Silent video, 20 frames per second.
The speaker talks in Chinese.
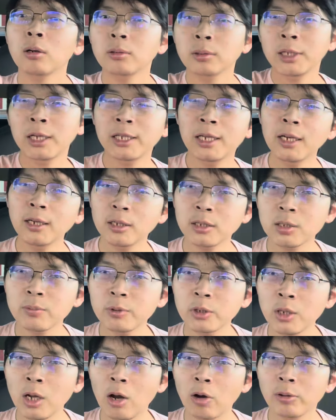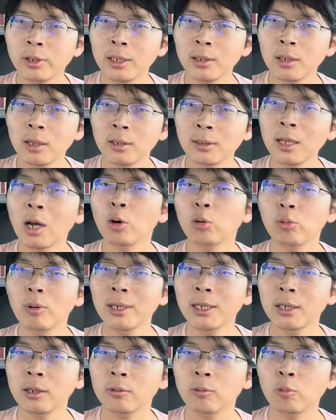你听的是不是好听？那我
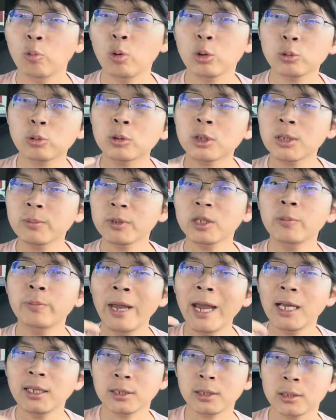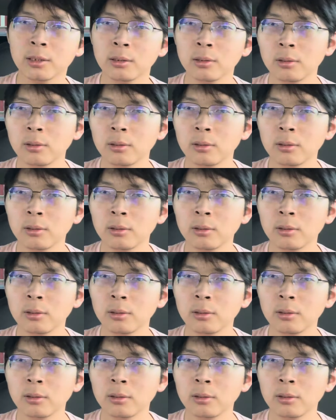问你，我是不是骗子？